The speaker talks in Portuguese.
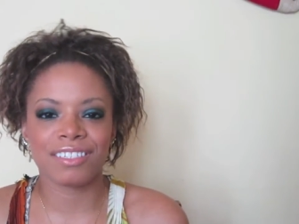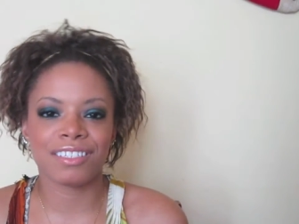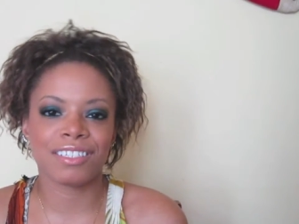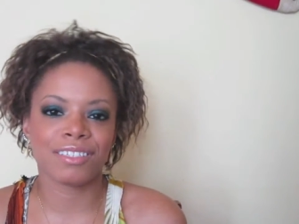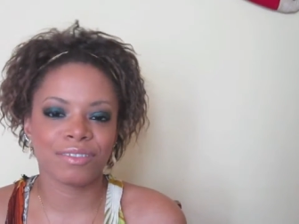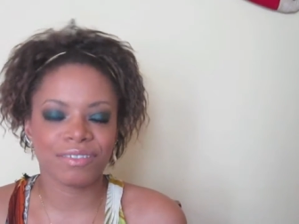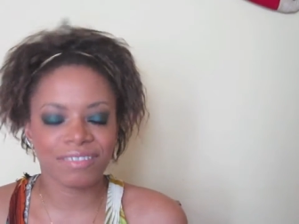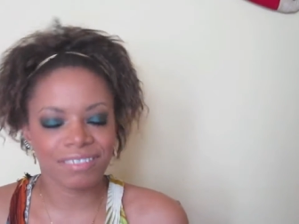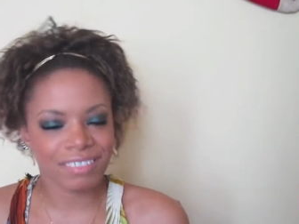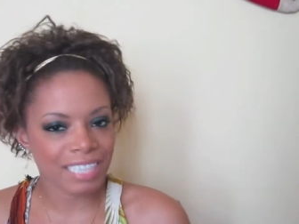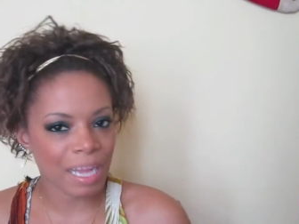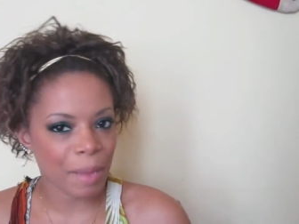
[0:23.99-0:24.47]

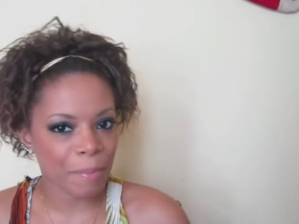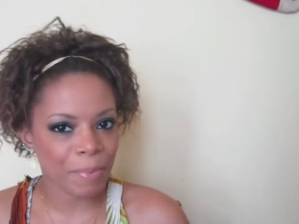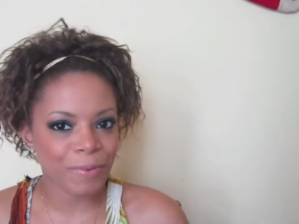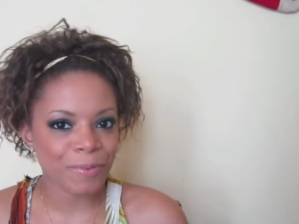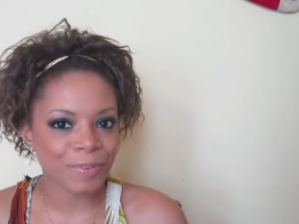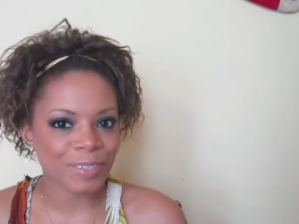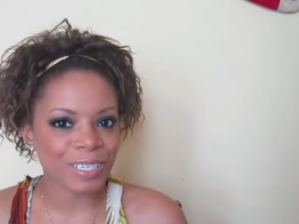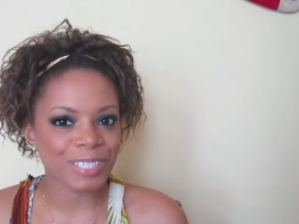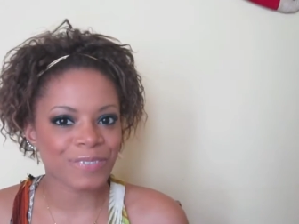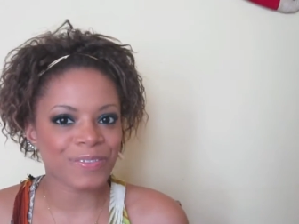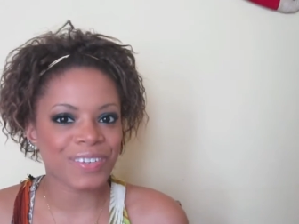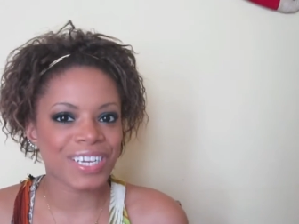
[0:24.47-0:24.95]
Então dá pra
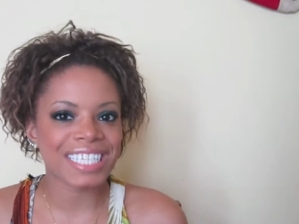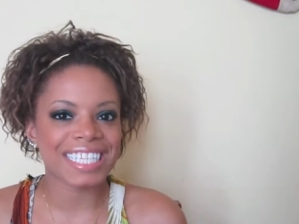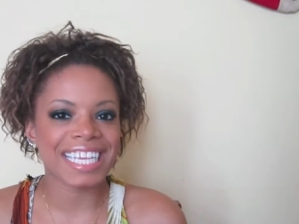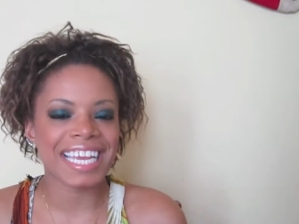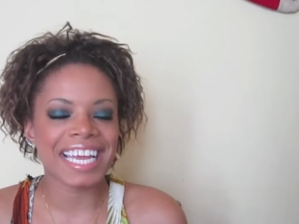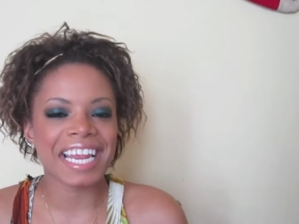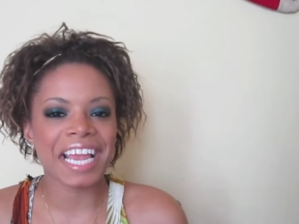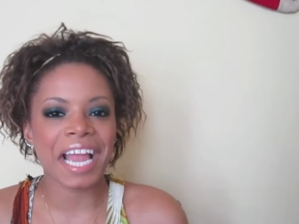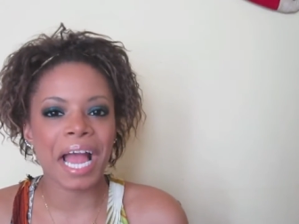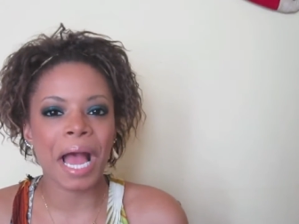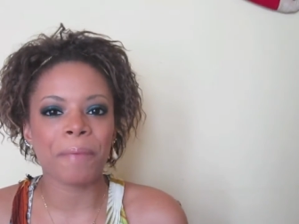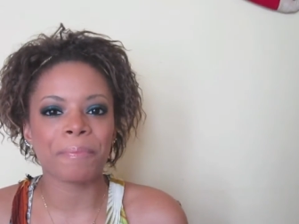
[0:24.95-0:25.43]
vocês
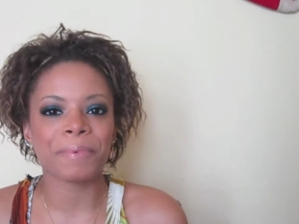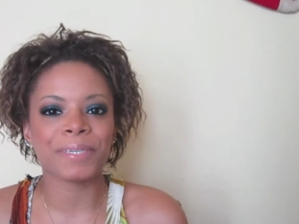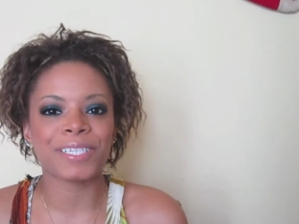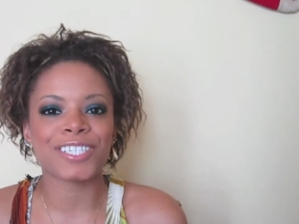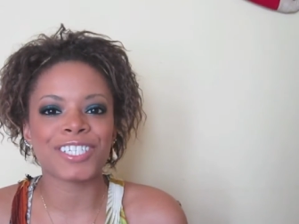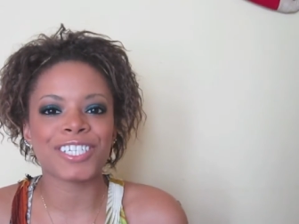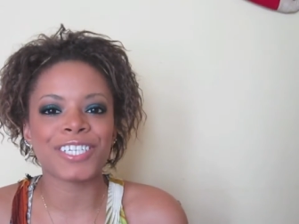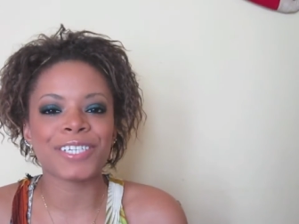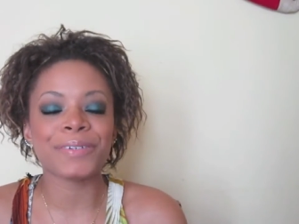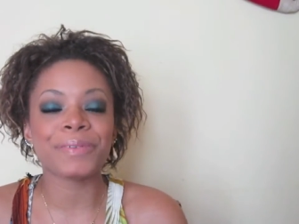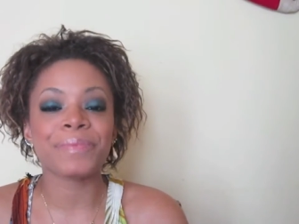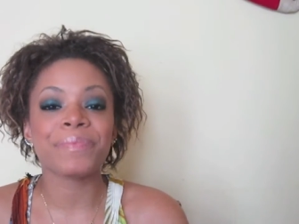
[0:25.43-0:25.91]
fazerem
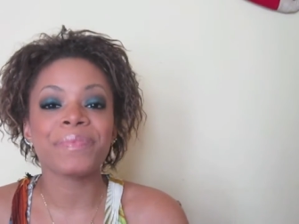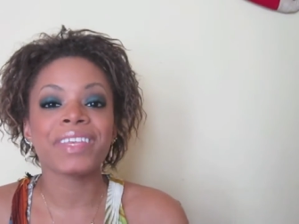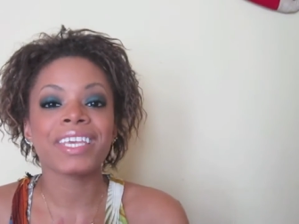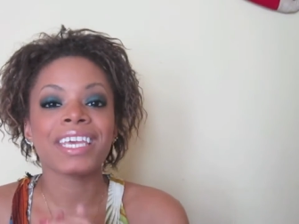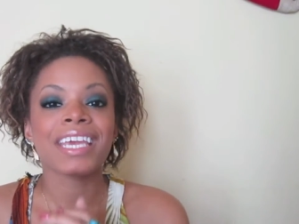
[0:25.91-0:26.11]
rapidinho.